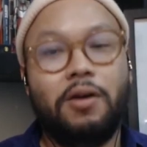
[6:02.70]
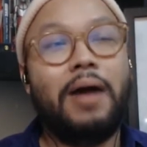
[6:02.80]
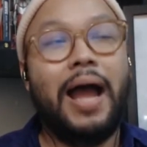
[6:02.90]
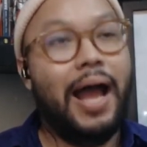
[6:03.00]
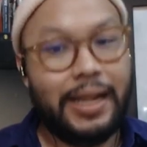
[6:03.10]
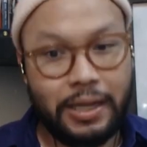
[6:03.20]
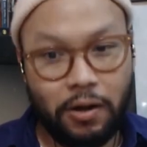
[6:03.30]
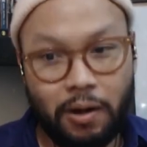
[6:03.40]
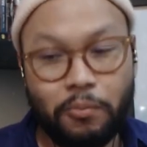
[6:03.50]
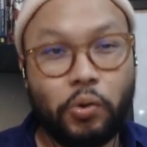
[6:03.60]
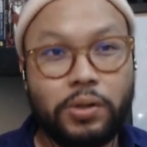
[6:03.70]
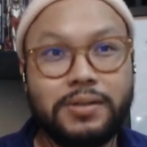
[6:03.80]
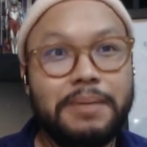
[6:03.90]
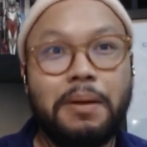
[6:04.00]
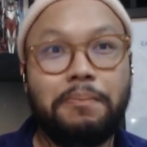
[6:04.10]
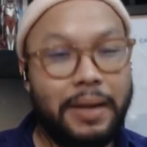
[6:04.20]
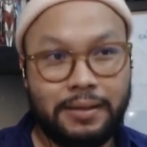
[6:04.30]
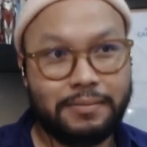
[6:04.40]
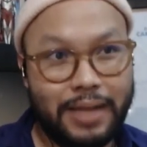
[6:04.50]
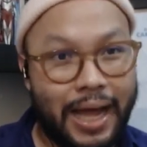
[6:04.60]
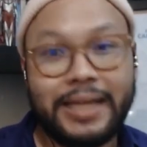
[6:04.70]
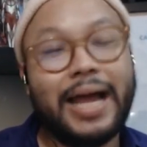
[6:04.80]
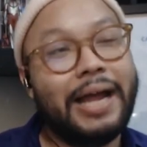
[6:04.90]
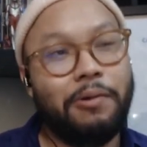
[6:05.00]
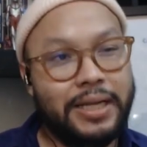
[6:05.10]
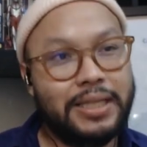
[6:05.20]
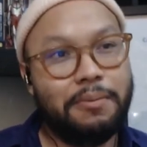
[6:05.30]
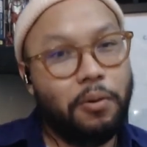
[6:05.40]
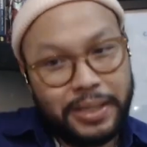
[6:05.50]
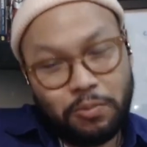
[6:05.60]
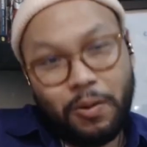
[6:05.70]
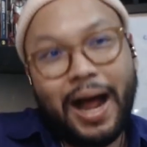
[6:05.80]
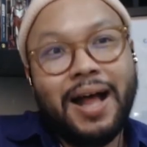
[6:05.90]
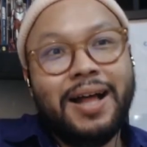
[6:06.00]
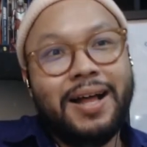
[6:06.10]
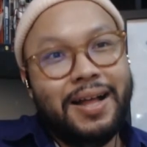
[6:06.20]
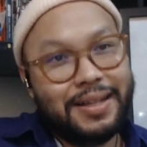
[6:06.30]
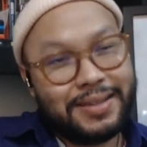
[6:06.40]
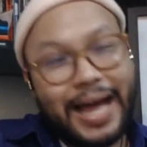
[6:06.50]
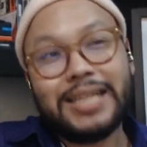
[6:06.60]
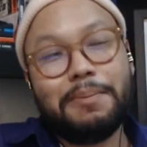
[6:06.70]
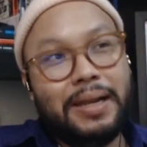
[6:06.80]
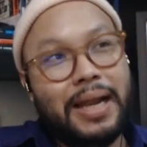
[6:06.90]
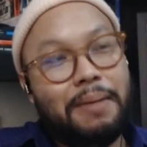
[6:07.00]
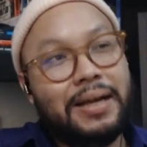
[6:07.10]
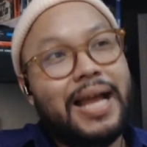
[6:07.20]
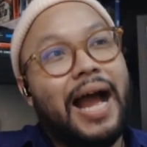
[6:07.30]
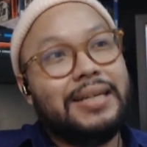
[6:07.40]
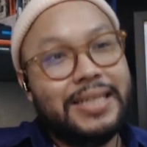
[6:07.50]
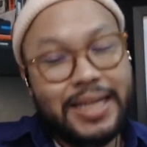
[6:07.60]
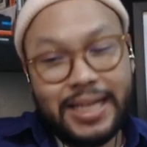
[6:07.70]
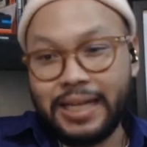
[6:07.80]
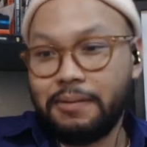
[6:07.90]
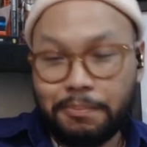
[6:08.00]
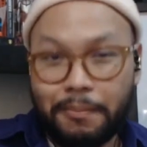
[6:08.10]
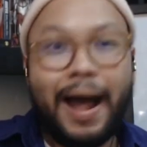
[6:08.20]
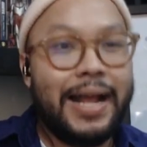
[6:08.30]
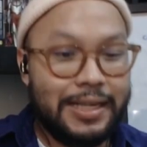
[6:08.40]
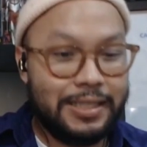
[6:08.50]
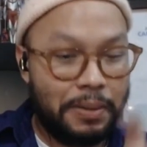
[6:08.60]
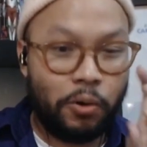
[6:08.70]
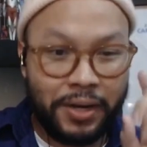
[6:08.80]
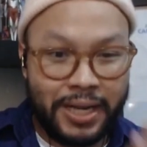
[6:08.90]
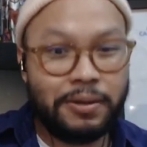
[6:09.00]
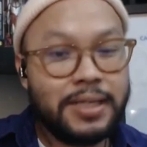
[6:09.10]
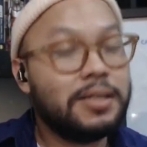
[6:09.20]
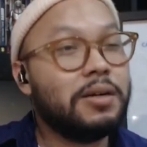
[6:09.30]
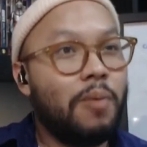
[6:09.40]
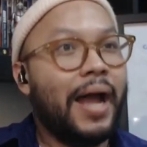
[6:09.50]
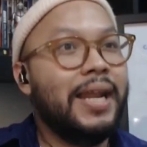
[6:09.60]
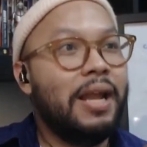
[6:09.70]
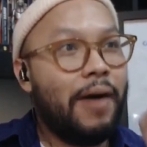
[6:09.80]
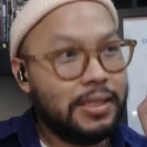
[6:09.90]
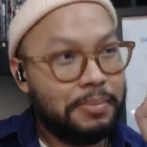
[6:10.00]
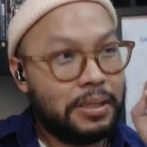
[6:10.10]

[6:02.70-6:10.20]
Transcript: ที่อาจจะต้องหาในข้อมูลที่มันเป็นอะไรใหญ่กว่านี้แต่ผมคิดว่าน่าจะเป็นอะไรบางอย่างที่ไมล์อาจจะเป็นคนเดียวที่ถือไว้แล้ว